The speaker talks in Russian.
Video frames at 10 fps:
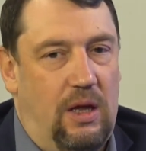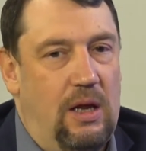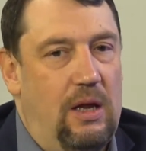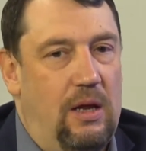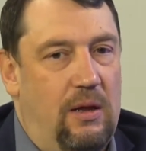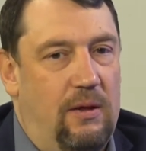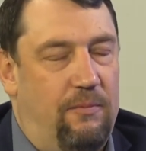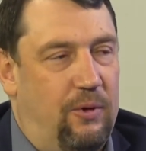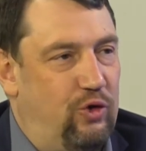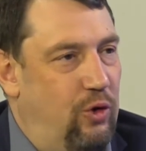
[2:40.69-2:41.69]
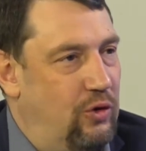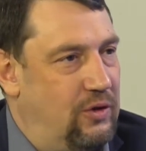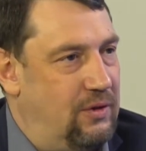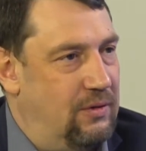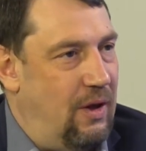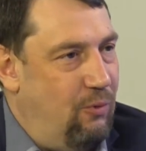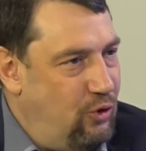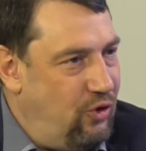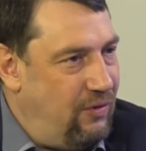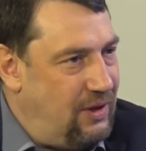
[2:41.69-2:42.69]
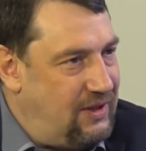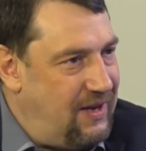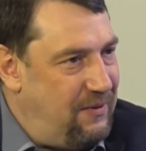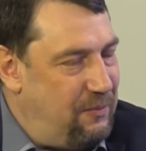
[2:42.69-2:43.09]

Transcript: или пришлось доучиваться,